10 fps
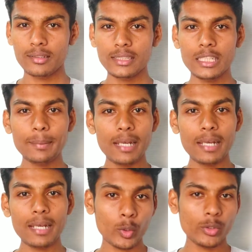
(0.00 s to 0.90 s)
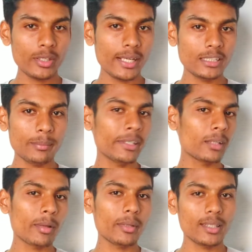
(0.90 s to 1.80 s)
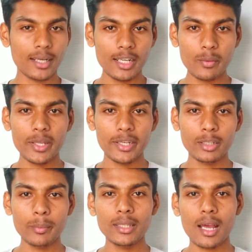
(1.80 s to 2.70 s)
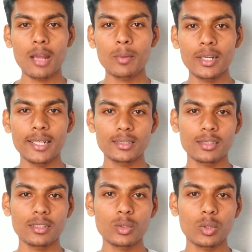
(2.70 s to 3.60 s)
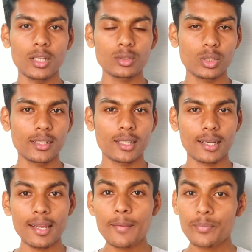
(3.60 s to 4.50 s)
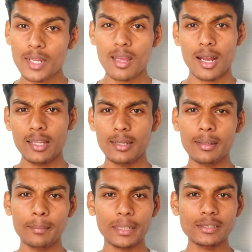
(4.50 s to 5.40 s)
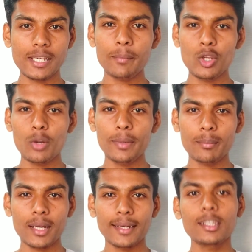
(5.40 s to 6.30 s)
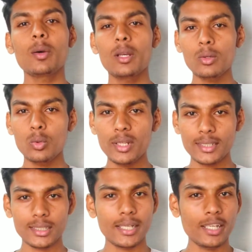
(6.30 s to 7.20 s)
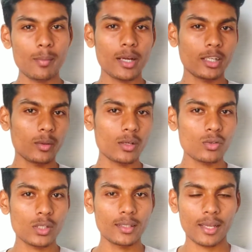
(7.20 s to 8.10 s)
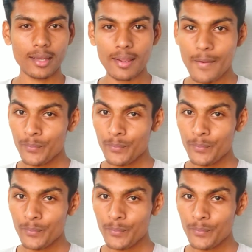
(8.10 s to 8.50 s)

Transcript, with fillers: சிக்ஸ் ஜிபி ரேம் வேரியன்ட் ஒன் டுவெண்ட்டி எயிட் ஜிபி இன்டர்னல் மெமரி இந்த ரெண்டு வேரியட்டுக்குமே இந்த ஆர்மல் எடிசன் வந்து கொண்டாடுன்னு சொல்லியிருந்தாங்க அது இந்த ஃபஸ்ட் டைம் யூரோப்பியன் மார்க்கெட் தான் வரும் கூடிய சீக்கிரத்தில் இந்தியன் மார்க்கெட்டுக்கு வரும்னு சொல்லியிருந்தாங்க